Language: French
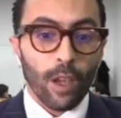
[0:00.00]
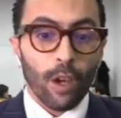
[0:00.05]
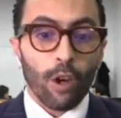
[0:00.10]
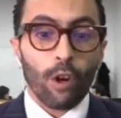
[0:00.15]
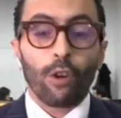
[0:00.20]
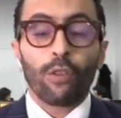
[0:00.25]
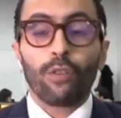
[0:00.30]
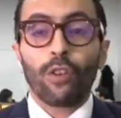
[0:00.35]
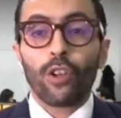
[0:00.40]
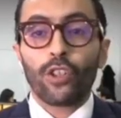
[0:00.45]

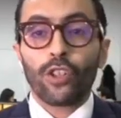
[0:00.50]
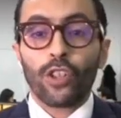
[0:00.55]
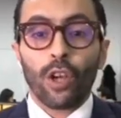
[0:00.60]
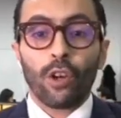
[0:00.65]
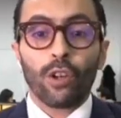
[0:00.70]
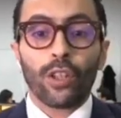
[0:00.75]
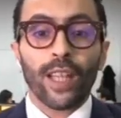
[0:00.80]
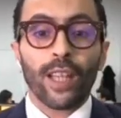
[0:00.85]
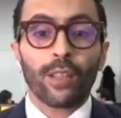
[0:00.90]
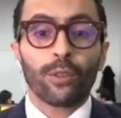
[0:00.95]
En revanche,
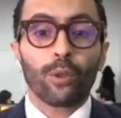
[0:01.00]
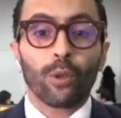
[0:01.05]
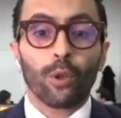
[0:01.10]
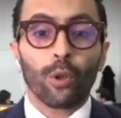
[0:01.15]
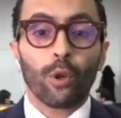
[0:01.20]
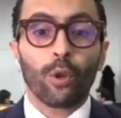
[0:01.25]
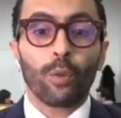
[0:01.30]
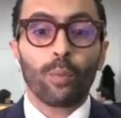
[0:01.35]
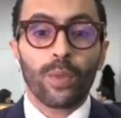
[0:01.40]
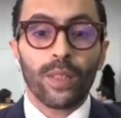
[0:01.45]
hein, en cas de
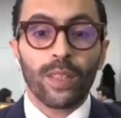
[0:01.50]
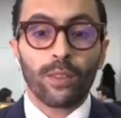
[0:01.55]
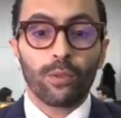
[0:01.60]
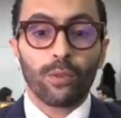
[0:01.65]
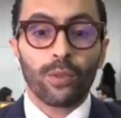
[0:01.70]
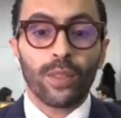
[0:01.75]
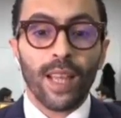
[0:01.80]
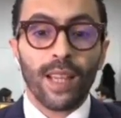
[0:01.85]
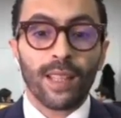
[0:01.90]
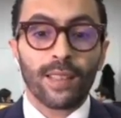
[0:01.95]
repli
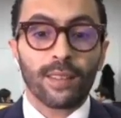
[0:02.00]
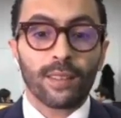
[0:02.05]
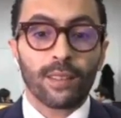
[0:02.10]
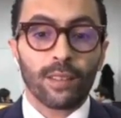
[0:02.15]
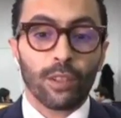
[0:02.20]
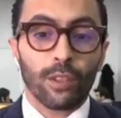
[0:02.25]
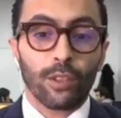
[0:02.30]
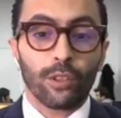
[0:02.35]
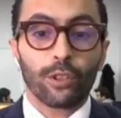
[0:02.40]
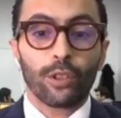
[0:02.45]
du
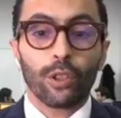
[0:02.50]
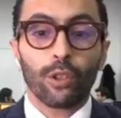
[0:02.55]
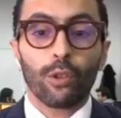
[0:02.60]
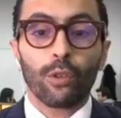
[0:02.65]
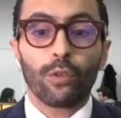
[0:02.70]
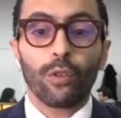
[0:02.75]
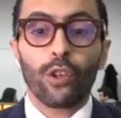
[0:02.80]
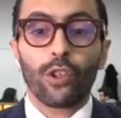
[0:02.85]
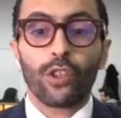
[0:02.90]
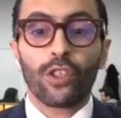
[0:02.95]
DAX, euh, seul
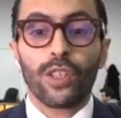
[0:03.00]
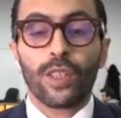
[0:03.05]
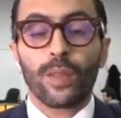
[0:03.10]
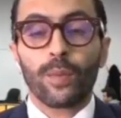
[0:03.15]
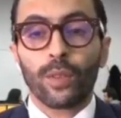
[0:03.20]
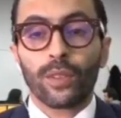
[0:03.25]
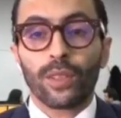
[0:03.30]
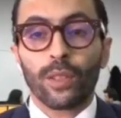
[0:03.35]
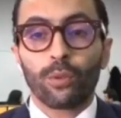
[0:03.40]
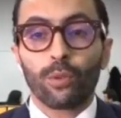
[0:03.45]
le
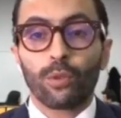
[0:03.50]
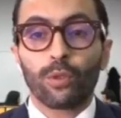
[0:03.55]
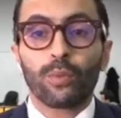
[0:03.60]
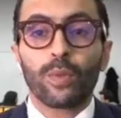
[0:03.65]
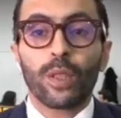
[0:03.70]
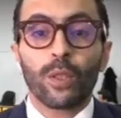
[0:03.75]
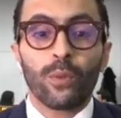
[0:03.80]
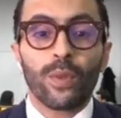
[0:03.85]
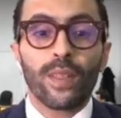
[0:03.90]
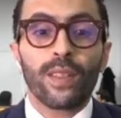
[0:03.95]
franchissement des 12
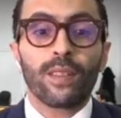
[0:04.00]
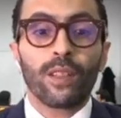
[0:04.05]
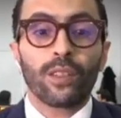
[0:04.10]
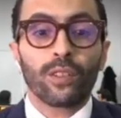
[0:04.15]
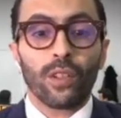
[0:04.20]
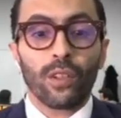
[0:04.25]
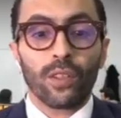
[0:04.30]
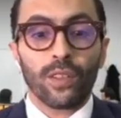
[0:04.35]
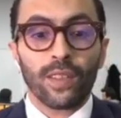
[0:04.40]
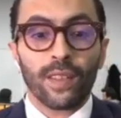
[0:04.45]

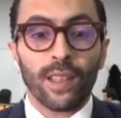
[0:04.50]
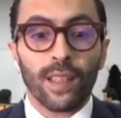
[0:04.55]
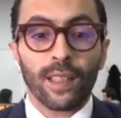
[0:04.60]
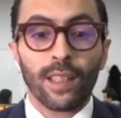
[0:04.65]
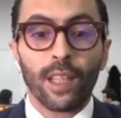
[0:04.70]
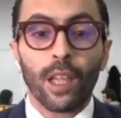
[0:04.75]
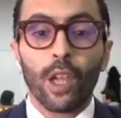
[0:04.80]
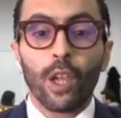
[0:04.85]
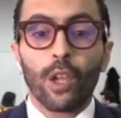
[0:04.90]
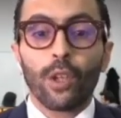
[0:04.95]

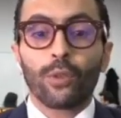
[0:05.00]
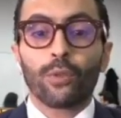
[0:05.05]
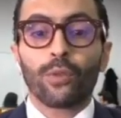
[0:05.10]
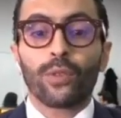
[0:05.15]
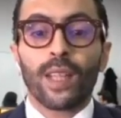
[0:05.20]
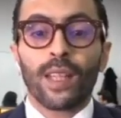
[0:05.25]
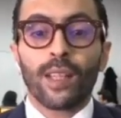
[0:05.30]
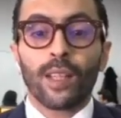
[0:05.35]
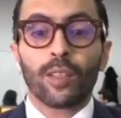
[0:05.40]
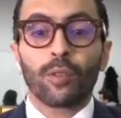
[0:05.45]
835
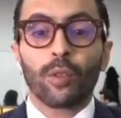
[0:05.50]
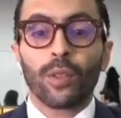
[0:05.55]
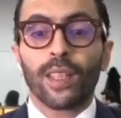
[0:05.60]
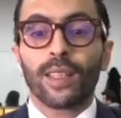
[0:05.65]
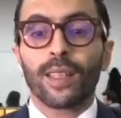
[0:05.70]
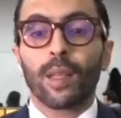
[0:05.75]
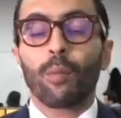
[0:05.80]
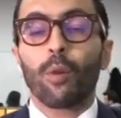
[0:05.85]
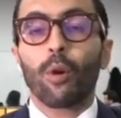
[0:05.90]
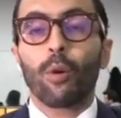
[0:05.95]
nous
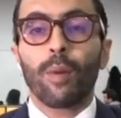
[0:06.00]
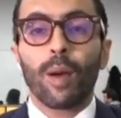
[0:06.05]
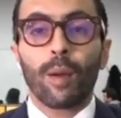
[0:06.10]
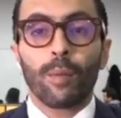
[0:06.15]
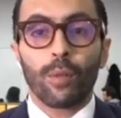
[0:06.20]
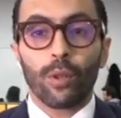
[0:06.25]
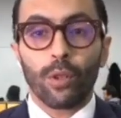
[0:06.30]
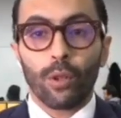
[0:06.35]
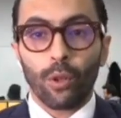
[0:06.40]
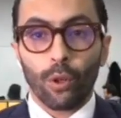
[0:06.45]
alerterait d'un
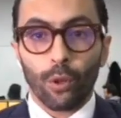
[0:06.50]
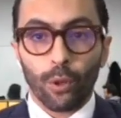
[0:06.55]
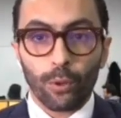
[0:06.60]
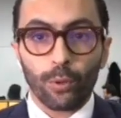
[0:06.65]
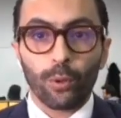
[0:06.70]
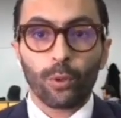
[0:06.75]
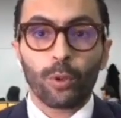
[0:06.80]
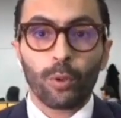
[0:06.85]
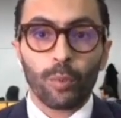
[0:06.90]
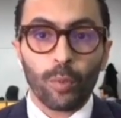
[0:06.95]
probable
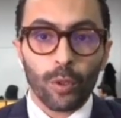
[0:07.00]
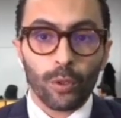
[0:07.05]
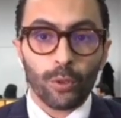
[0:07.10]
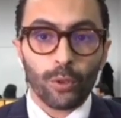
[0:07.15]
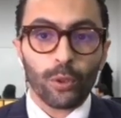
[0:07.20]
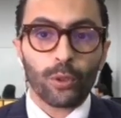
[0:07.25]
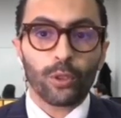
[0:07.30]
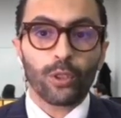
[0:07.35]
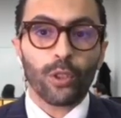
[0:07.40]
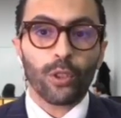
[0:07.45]
retournement
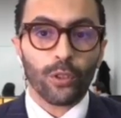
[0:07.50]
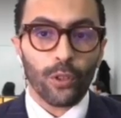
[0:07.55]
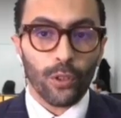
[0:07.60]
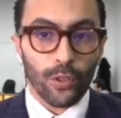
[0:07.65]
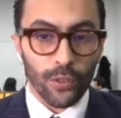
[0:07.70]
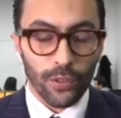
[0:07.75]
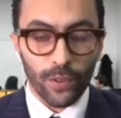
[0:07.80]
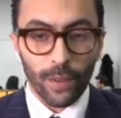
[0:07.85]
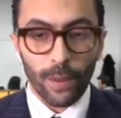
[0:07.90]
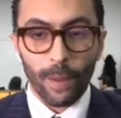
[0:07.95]
de
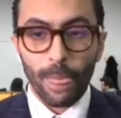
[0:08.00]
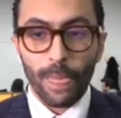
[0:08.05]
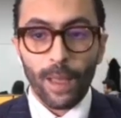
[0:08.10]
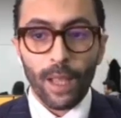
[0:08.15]
tendance.